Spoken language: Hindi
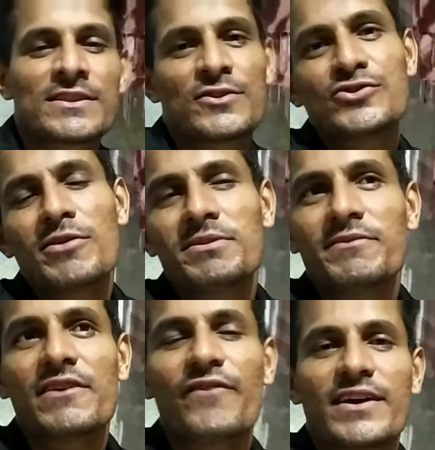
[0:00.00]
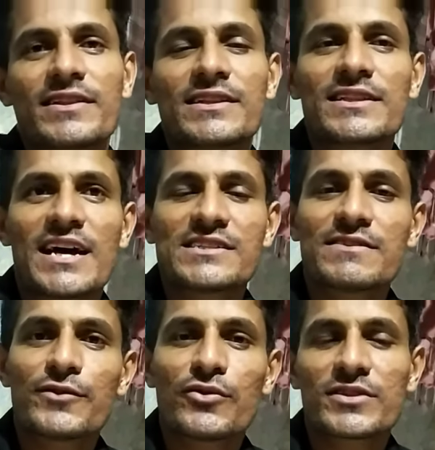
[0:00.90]
दोस्तों आपने मतलब फाइनली
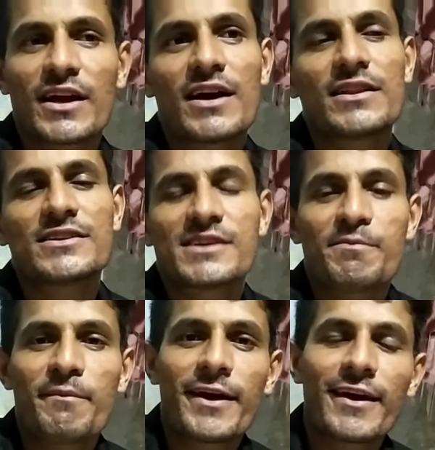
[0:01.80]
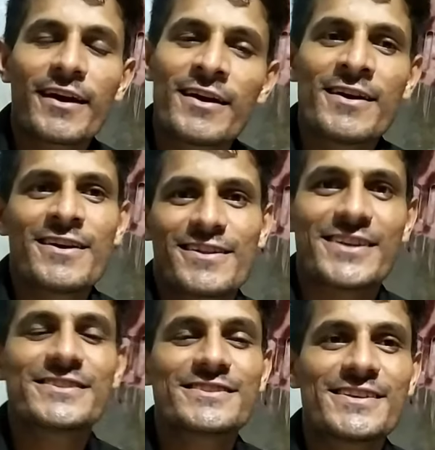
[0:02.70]
लास्ट ब्लॉग देखा था जब मैं
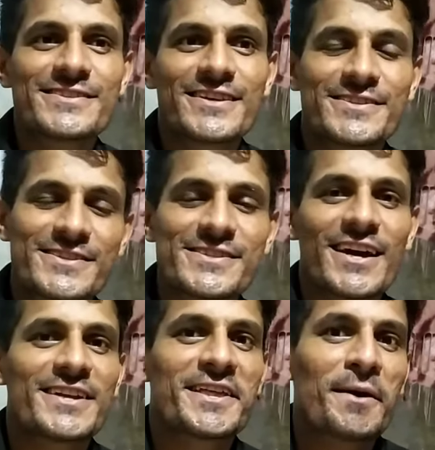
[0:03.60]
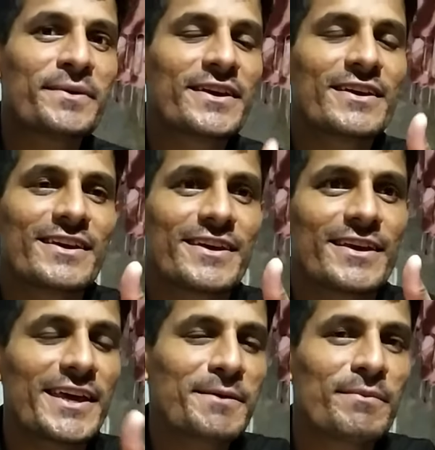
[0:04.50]
राजस्थान से जीजे आया था अभी
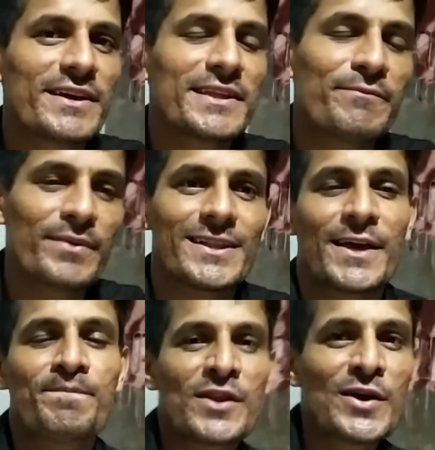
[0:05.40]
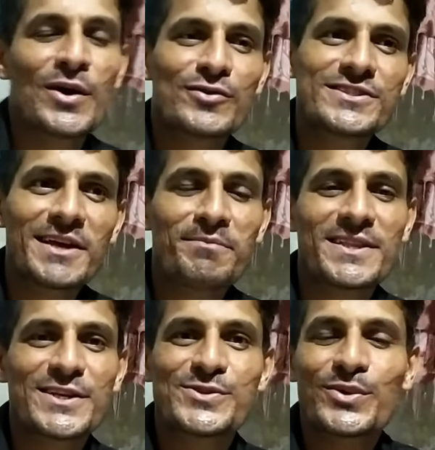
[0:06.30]
एक महीने पहले उस टाइम
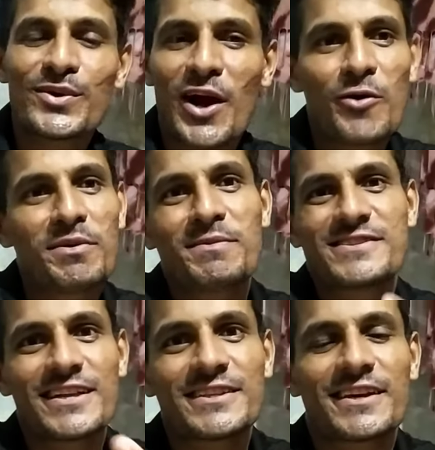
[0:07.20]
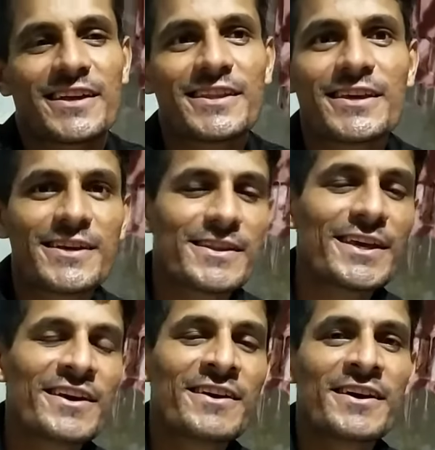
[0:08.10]
मैंने जो गाँव में बरसात की खेती की
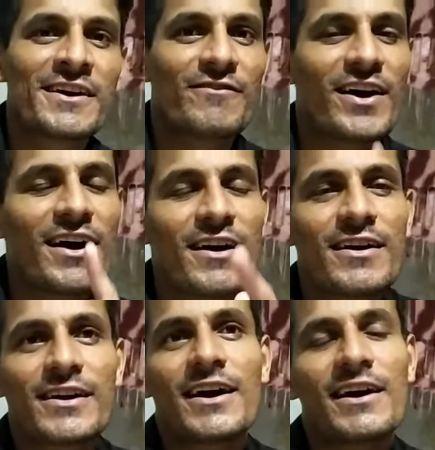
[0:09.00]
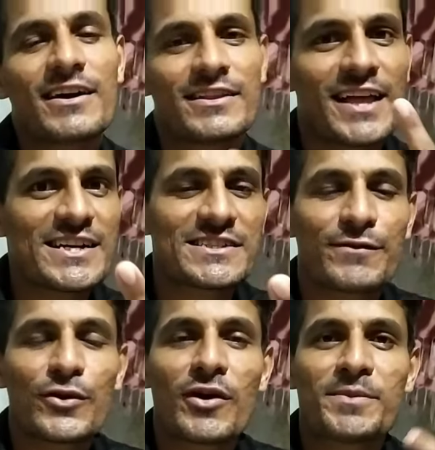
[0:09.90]
थी वहाँ का लास्ट
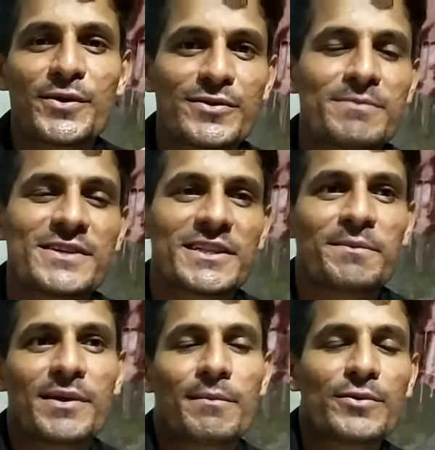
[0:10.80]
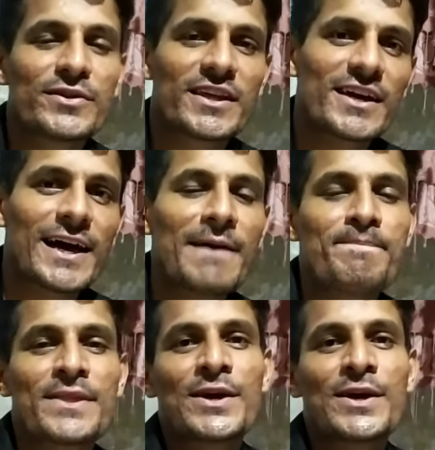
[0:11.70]
ब्लॉग अपने यूट्यूब चैनल पे अपलोड किया था